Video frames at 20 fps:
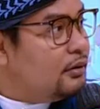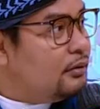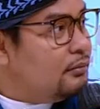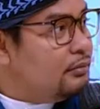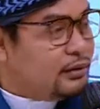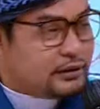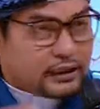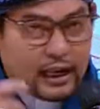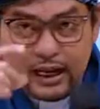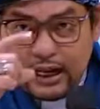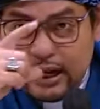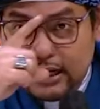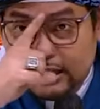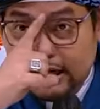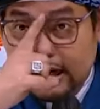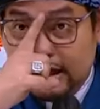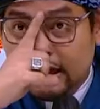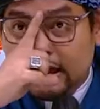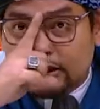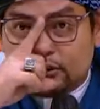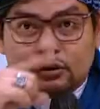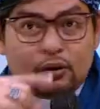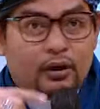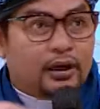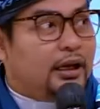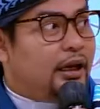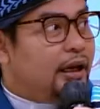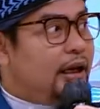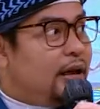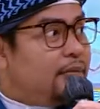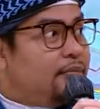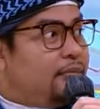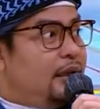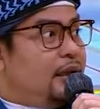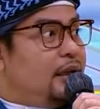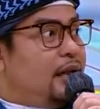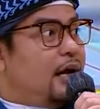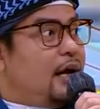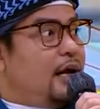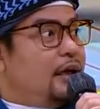Misalkan ngelihat sohib
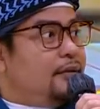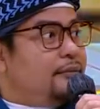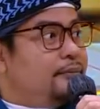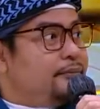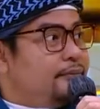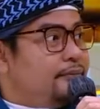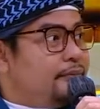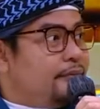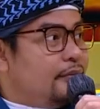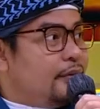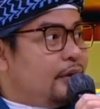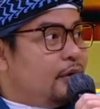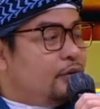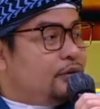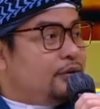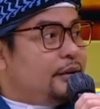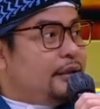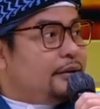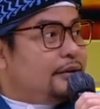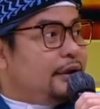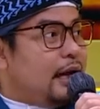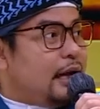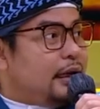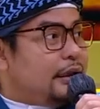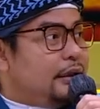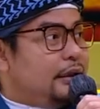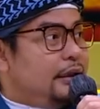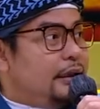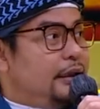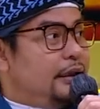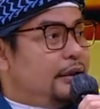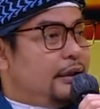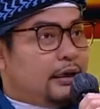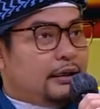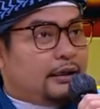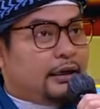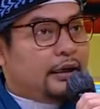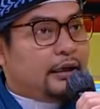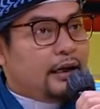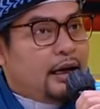gitu kan. Ustadz Jaki,
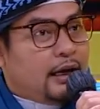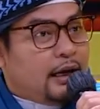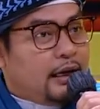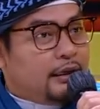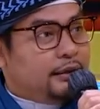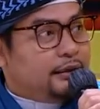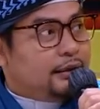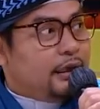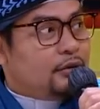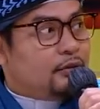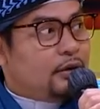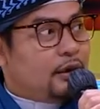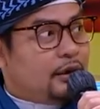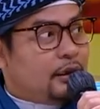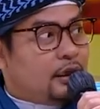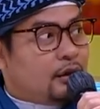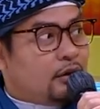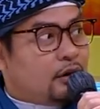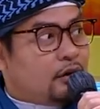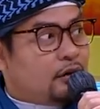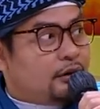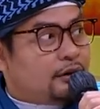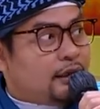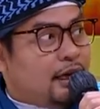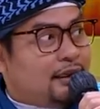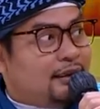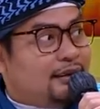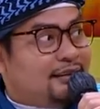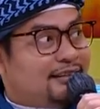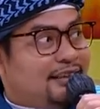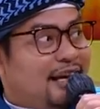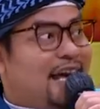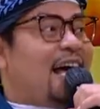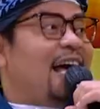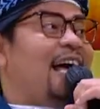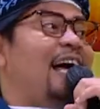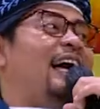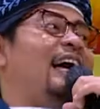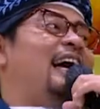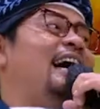rada enak kan nih jadwal nih keluar kota nih. Oh, banyak
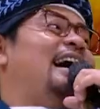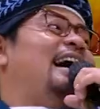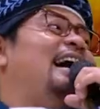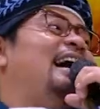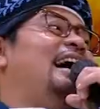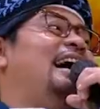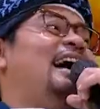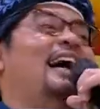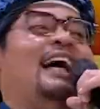banget beberapa